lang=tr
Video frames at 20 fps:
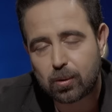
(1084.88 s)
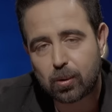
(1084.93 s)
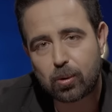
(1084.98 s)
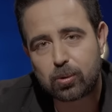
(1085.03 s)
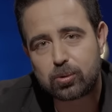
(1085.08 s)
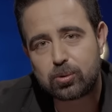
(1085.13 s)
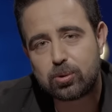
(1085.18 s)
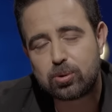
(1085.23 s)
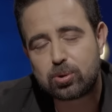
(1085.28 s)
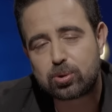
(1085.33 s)

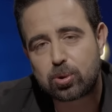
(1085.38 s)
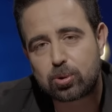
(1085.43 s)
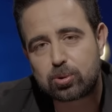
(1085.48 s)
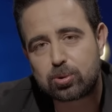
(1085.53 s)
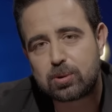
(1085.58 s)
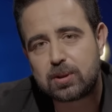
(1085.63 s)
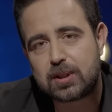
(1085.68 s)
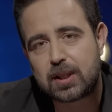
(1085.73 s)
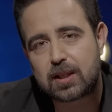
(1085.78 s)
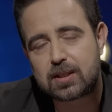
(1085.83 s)
onun
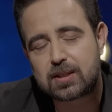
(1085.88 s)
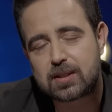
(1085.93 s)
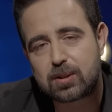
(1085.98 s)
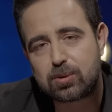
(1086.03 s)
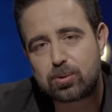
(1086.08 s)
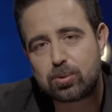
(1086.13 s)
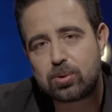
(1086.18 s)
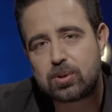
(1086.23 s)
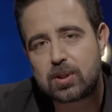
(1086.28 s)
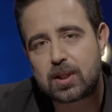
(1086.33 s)
çocuk
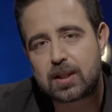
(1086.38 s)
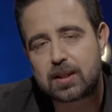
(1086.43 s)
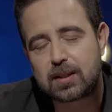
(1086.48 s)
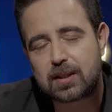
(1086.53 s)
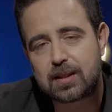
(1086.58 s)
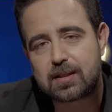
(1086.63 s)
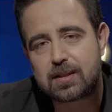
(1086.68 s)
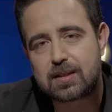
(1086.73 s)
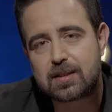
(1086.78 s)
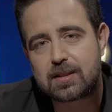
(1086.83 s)
yaşta dünyaya
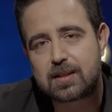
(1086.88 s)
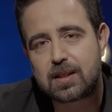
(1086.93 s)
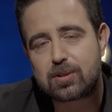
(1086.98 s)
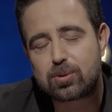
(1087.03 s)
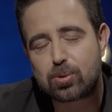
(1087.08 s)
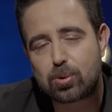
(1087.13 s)
getireceği